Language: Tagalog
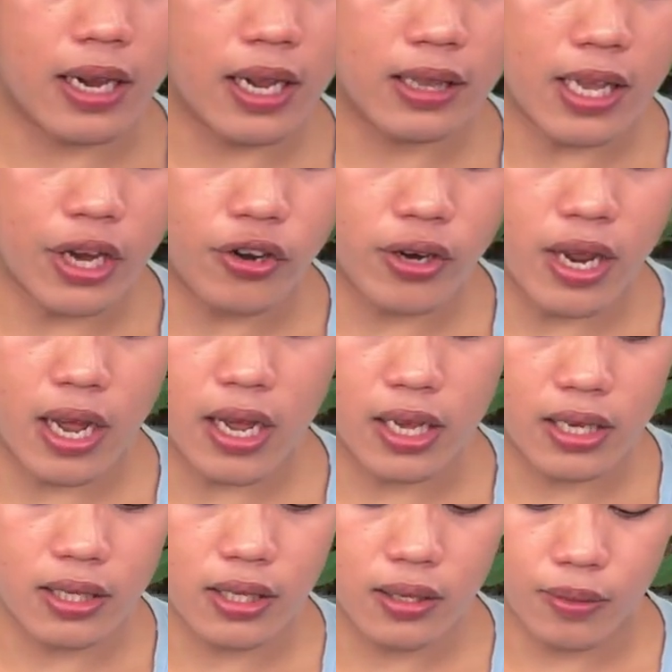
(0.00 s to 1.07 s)
maglalagay tayo
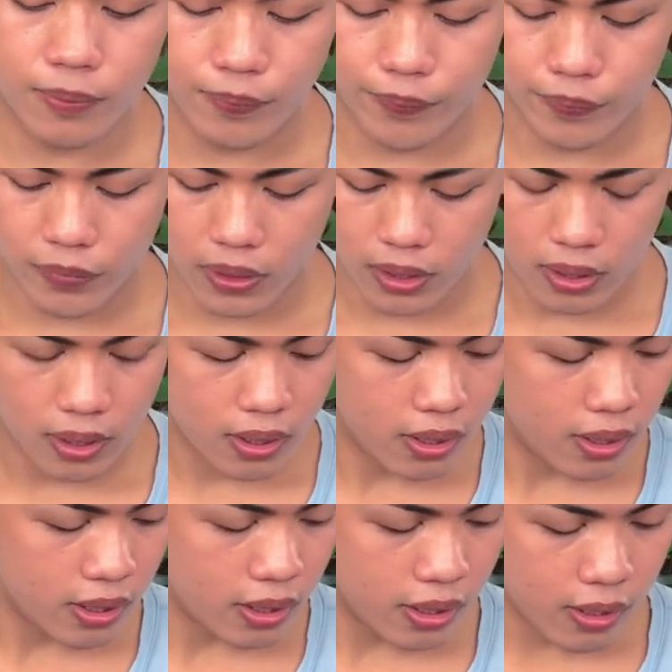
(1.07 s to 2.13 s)
ng
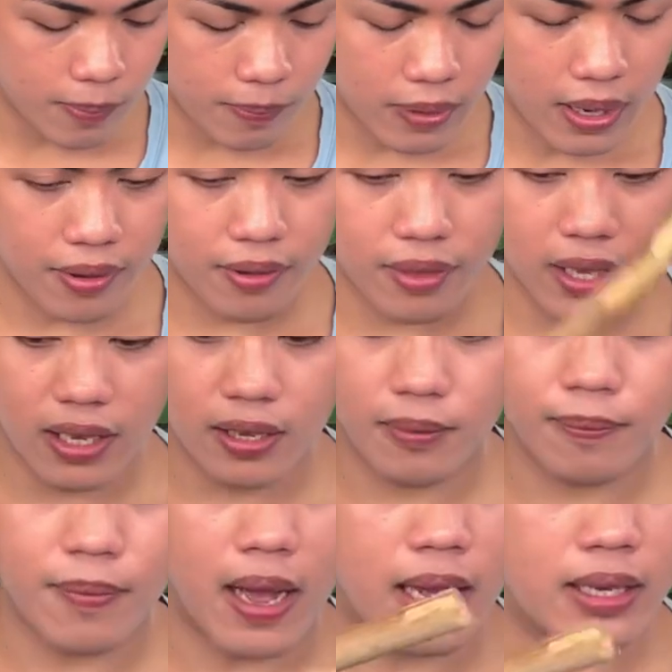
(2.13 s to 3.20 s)
plastic
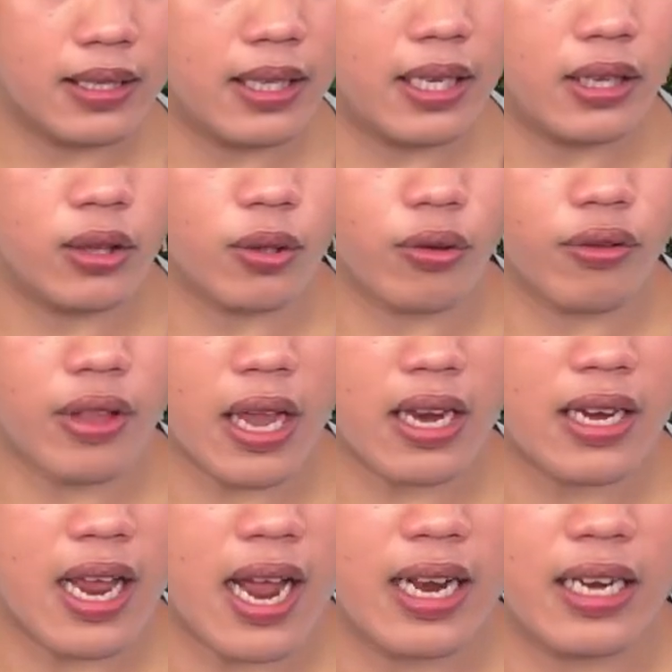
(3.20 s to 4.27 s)
bag dito
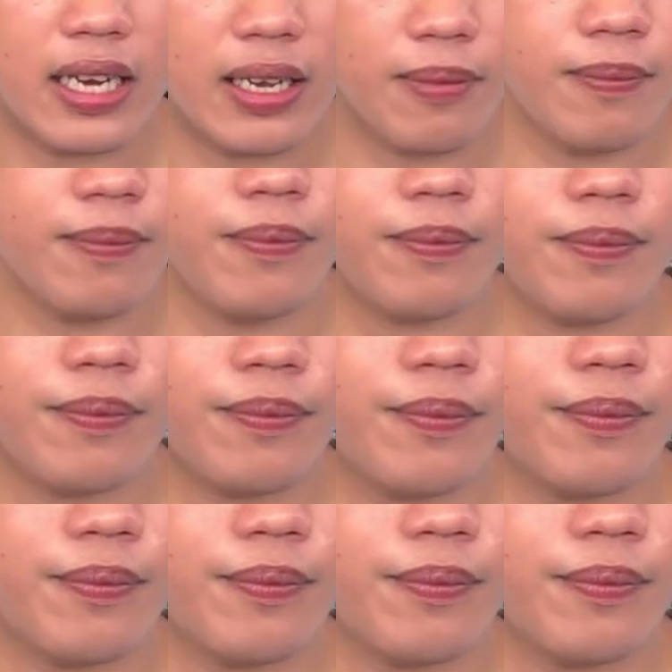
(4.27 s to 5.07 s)
sa ilalim